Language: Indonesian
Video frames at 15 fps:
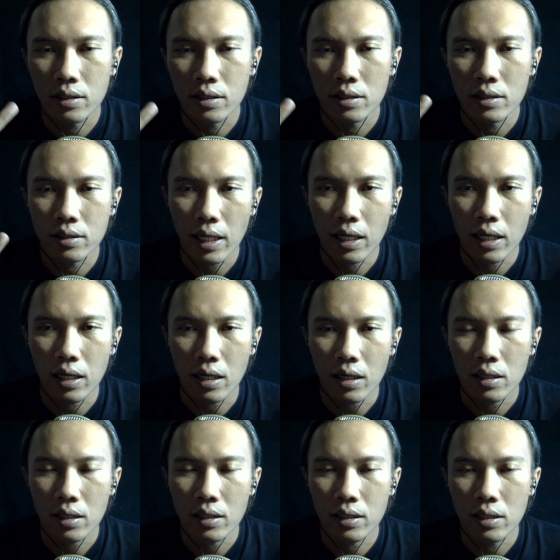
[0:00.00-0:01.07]
steker
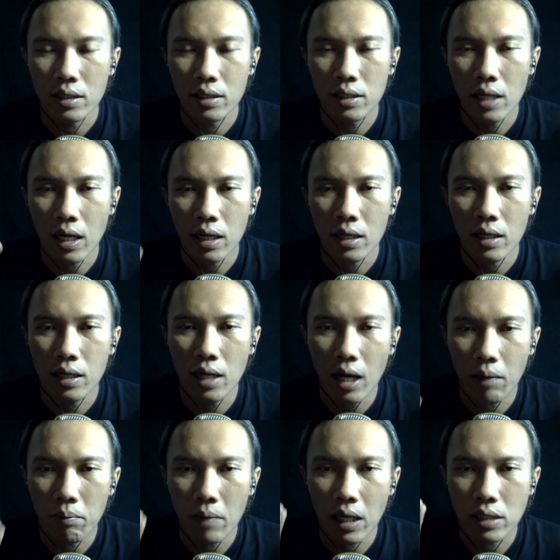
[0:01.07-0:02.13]
yang nggak
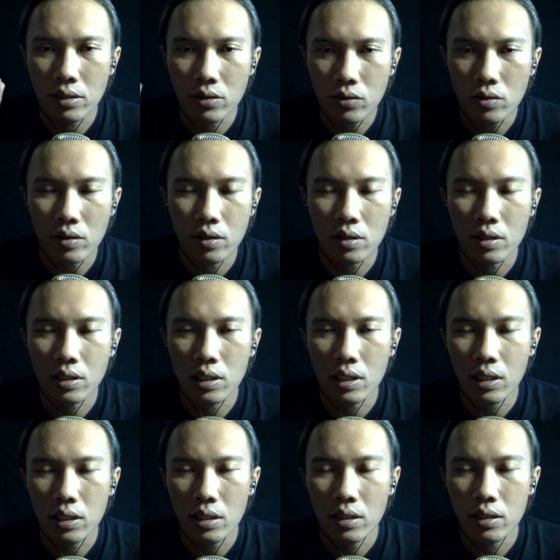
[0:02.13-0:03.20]
masuk
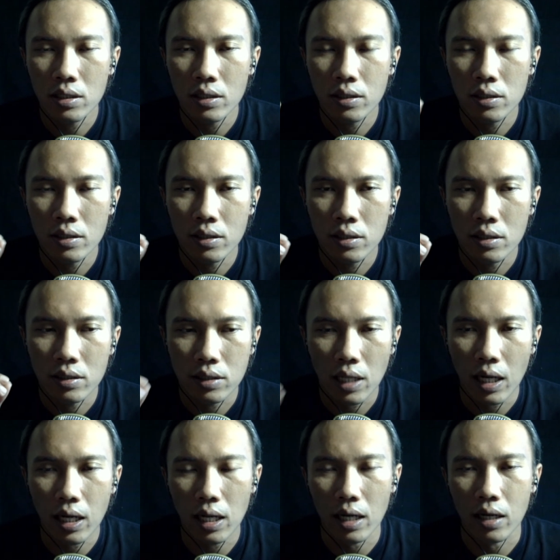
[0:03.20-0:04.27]
ke
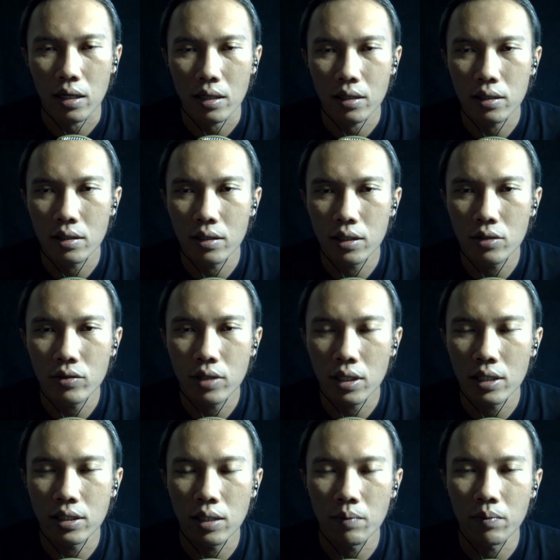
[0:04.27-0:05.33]
saklar itu yang di
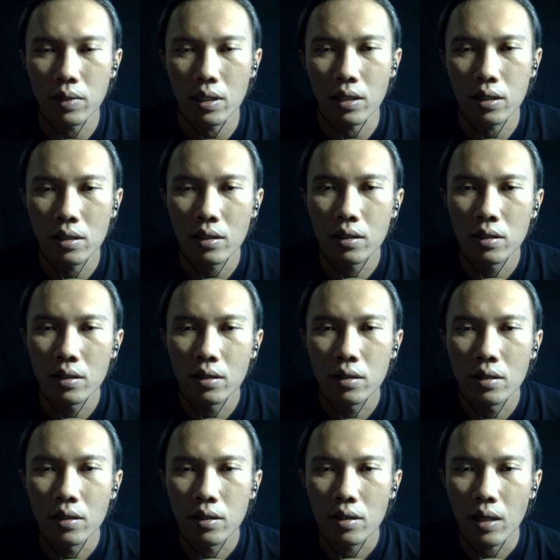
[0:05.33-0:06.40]
jumper
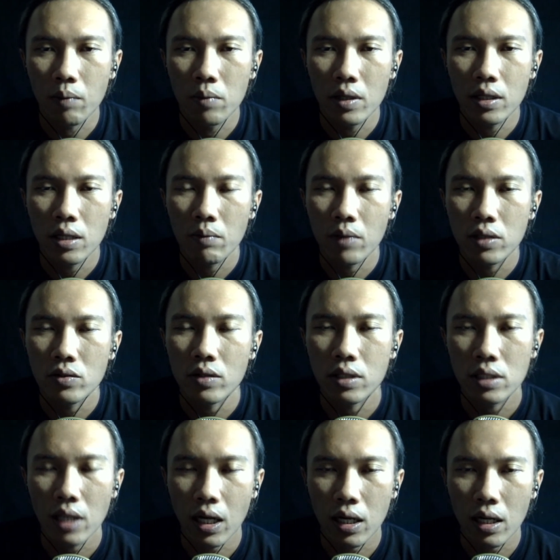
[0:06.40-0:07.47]
kabel yang masuk ke
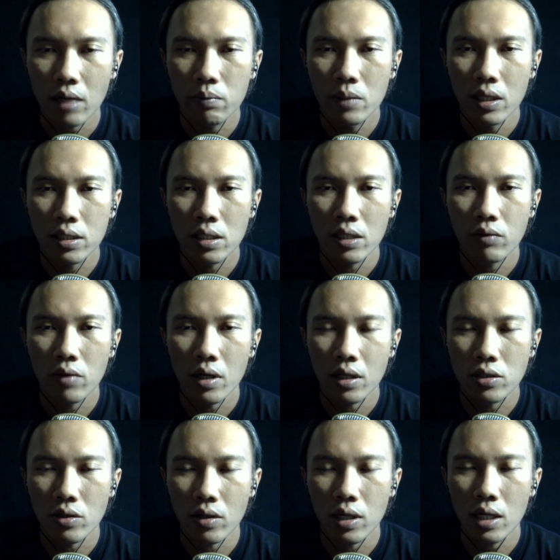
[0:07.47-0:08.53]
saklar biasanya warna
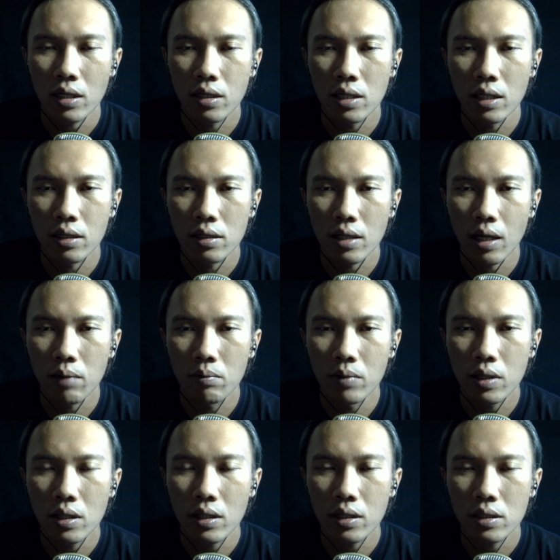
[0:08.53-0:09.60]
coklat dan
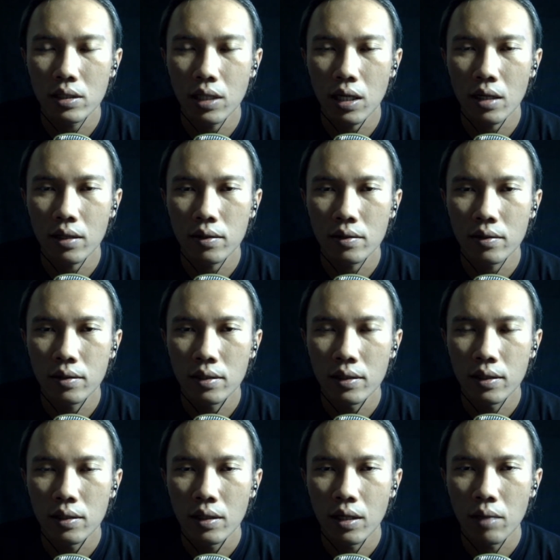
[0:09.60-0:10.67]
kabel yang
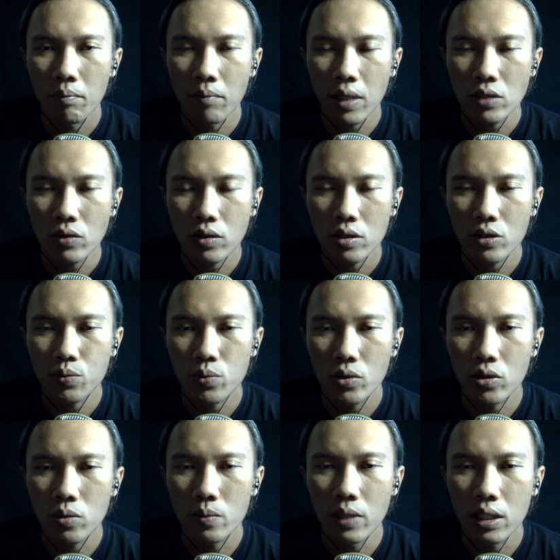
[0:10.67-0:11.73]
masuk ke
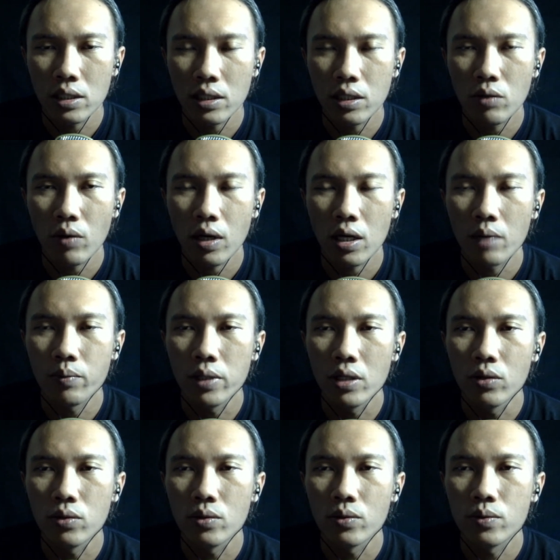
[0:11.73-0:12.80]
spool biasanya warna biru